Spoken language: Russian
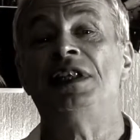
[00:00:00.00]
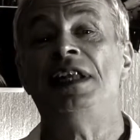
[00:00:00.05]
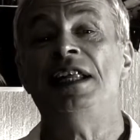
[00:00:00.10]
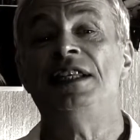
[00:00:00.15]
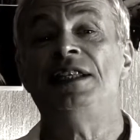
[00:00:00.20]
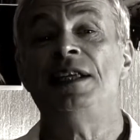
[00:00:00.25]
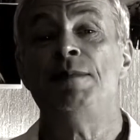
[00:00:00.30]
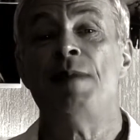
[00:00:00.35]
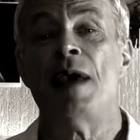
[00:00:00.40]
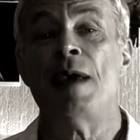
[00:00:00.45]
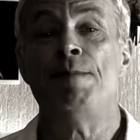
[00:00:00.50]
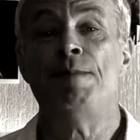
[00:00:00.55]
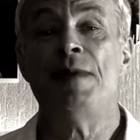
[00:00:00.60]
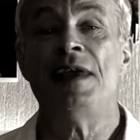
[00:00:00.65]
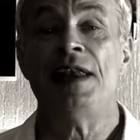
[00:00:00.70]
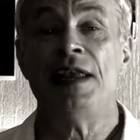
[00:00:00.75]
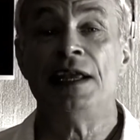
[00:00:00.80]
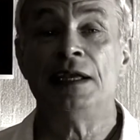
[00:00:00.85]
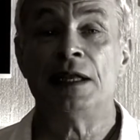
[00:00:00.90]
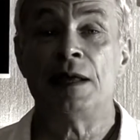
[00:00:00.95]
для тебя
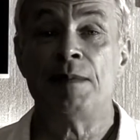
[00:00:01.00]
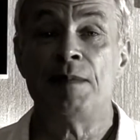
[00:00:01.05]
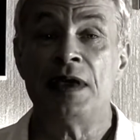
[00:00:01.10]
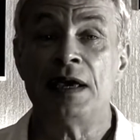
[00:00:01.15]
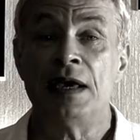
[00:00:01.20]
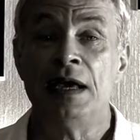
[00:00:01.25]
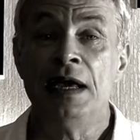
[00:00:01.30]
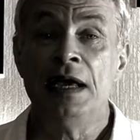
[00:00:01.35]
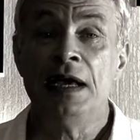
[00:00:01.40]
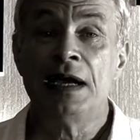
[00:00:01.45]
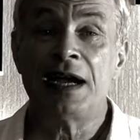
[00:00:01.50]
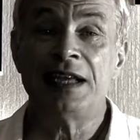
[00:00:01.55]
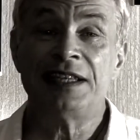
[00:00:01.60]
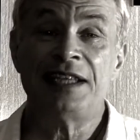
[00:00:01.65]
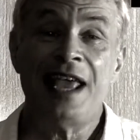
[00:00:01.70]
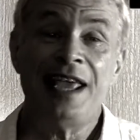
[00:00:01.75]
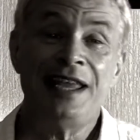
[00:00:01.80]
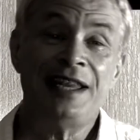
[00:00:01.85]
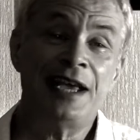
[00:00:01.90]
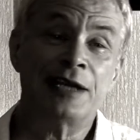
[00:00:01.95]
перилами,
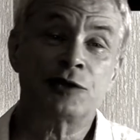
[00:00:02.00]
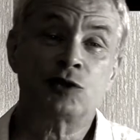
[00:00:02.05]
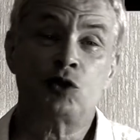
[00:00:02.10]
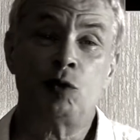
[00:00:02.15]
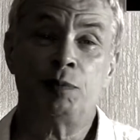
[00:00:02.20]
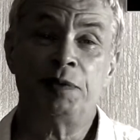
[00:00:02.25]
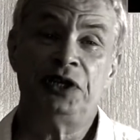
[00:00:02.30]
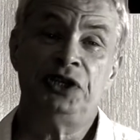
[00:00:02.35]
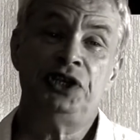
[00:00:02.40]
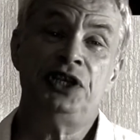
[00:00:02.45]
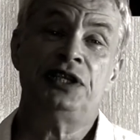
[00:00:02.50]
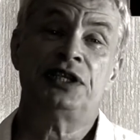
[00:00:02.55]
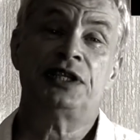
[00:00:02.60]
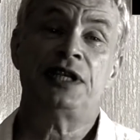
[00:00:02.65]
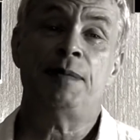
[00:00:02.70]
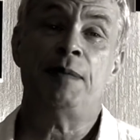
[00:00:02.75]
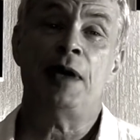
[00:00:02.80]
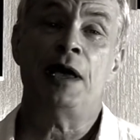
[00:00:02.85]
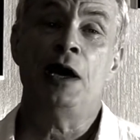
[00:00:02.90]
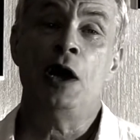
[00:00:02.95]
хотя и не особо
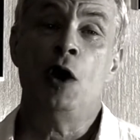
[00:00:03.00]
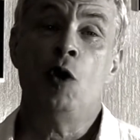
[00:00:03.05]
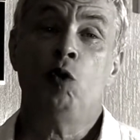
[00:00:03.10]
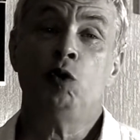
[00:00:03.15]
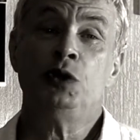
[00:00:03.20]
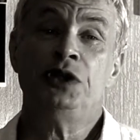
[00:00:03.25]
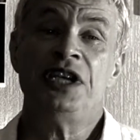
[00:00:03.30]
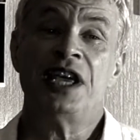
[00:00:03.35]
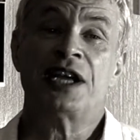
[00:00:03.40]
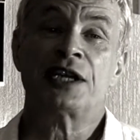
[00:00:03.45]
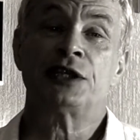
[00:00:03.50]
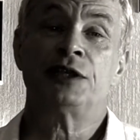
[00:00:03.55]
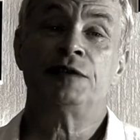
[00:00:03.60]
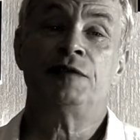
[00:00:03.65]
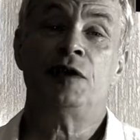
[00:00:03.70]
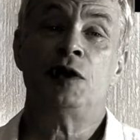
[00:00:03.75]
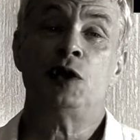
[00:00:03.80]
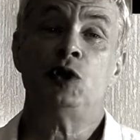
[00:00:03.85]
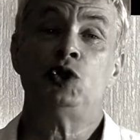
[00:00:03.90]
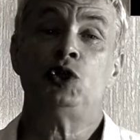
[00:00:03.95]
чистыми,
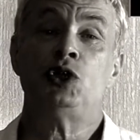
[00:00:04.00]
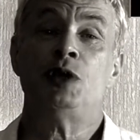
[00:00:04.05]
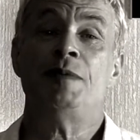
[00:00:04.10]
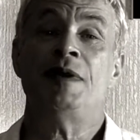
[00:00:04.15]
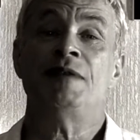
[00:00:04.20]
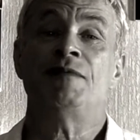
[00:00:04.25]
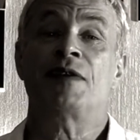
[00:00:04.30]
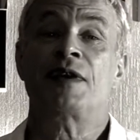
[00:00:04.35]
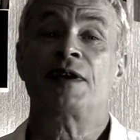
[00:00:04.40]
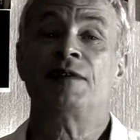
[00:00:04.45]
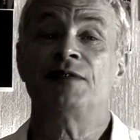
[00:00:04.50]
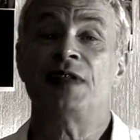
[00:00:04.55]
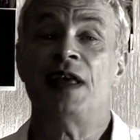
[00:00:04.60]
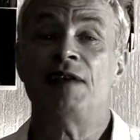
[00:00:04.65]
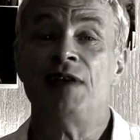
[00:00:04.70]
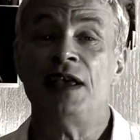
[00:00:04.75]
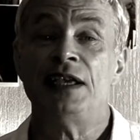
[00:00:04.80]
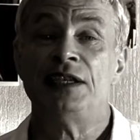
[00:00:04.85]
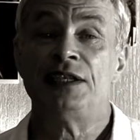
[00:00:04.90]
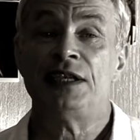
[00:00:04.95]
удерживающими в
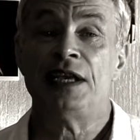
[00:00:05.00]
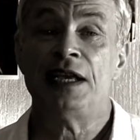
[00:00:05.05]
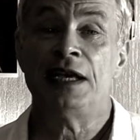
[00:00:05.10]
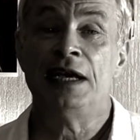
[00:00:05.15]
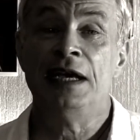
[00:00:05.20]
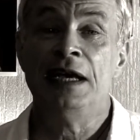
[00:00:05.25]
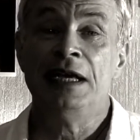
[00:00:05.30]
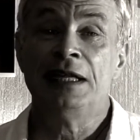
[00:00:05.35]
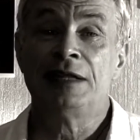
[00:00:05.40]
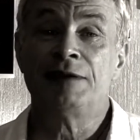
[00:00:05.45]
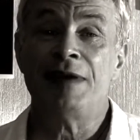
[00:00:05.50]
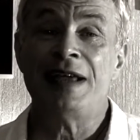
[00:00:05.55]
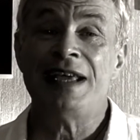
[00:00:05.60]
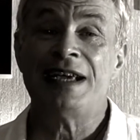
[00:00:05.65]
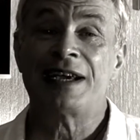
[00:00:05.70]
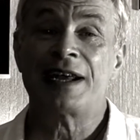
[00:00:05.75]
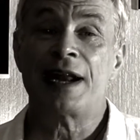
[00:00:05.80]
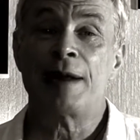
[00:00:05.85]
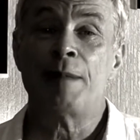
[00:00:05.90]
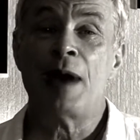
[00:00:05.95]
равновесии твои
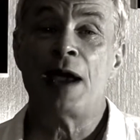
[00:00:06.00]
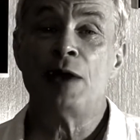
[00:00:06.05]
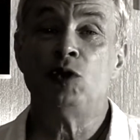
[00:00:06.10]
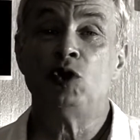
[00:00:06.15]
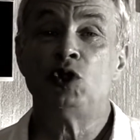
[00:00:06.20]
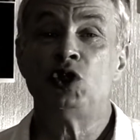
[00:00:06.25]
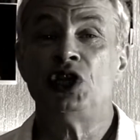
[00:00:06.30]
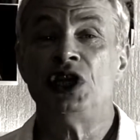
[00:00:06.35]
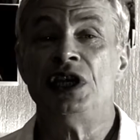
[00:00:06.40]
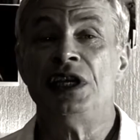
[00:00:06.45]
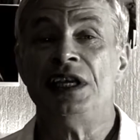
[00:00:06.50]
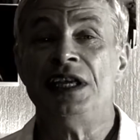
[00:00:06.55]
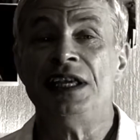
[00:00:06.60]
хромающие